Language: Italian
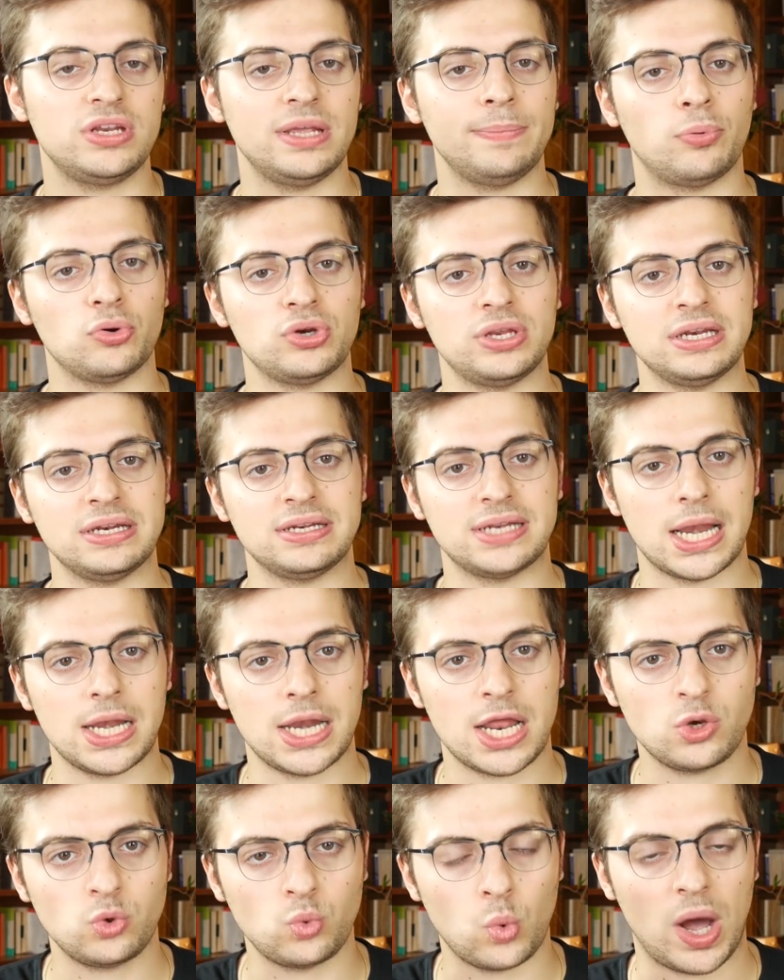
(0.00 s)
tipo di
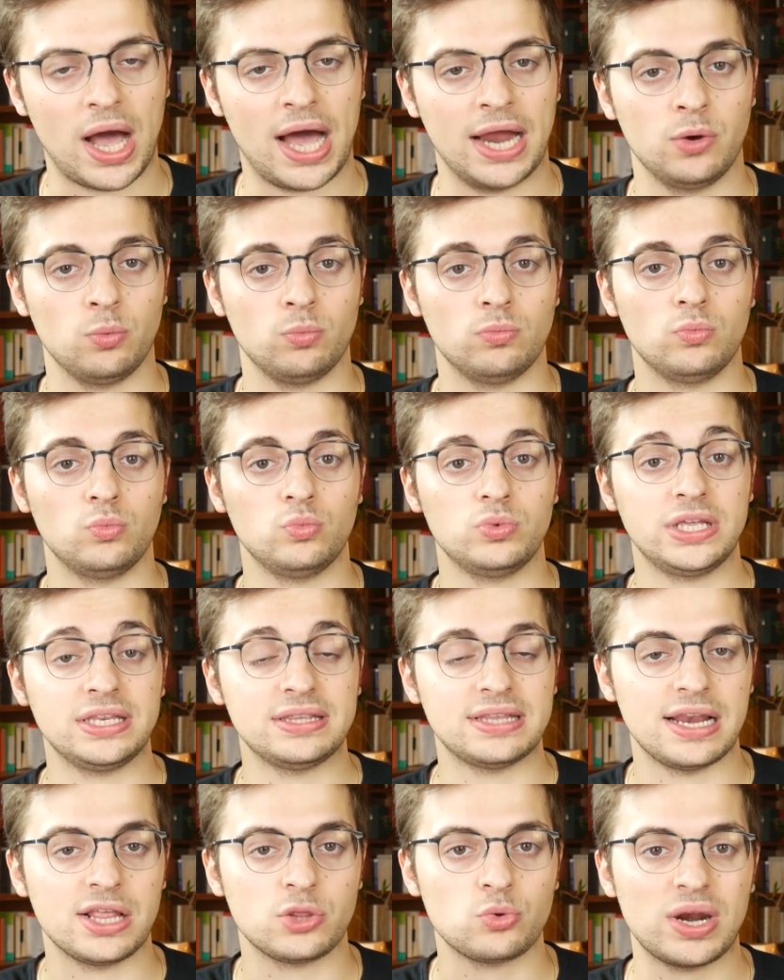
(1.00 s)
intellettuale, un
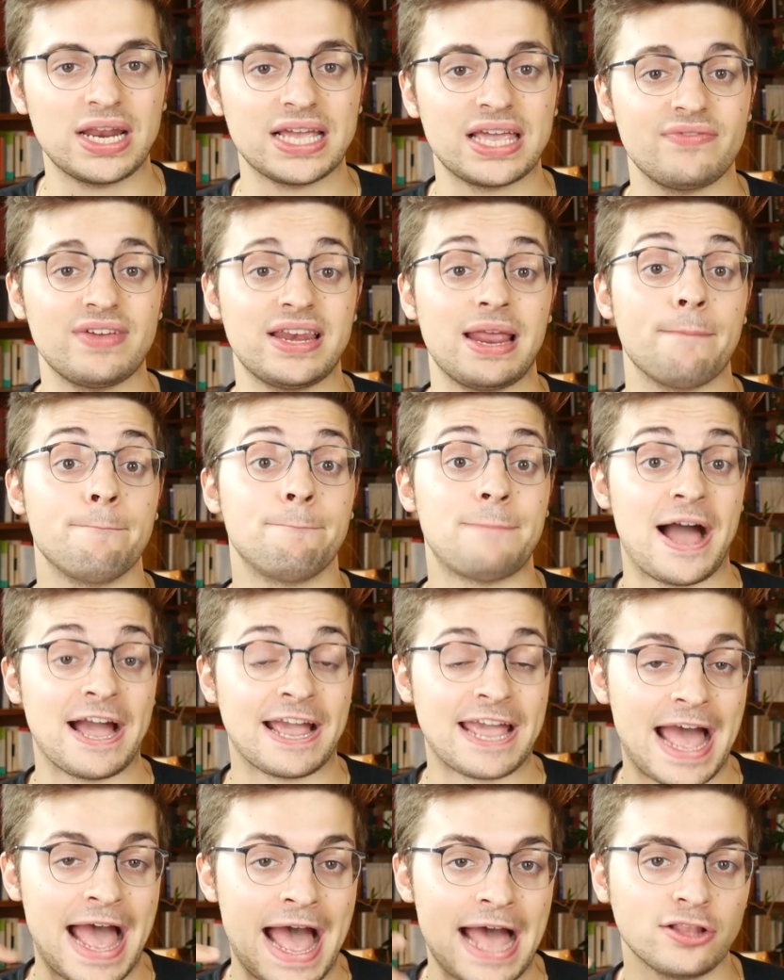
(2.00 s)
intellettuale che viene
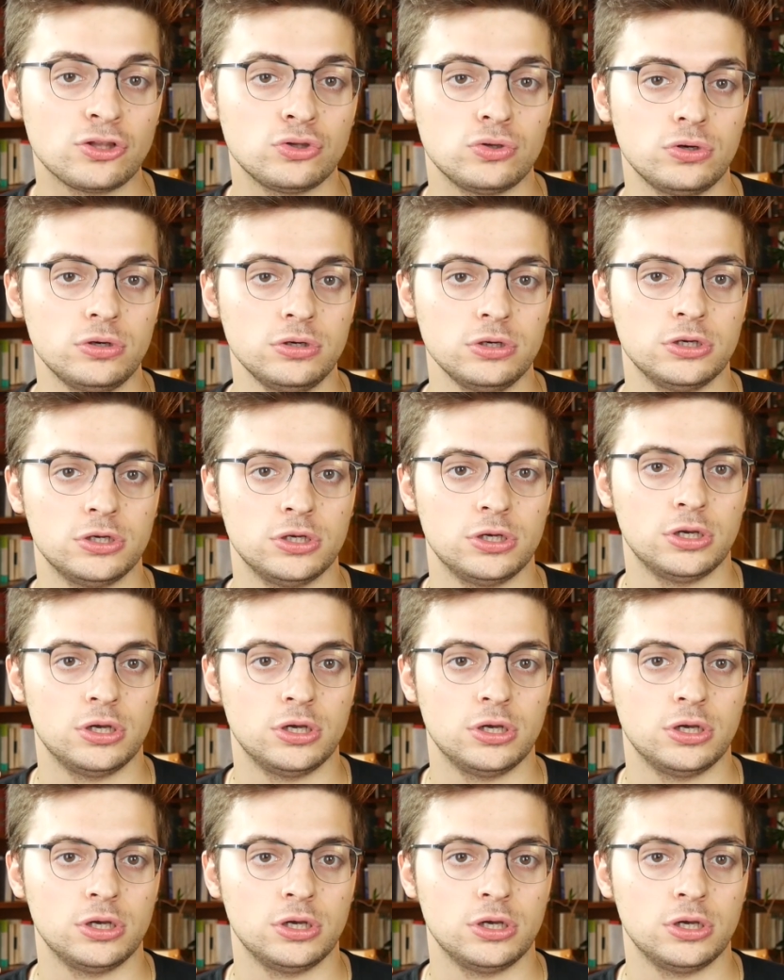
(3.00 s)
pagato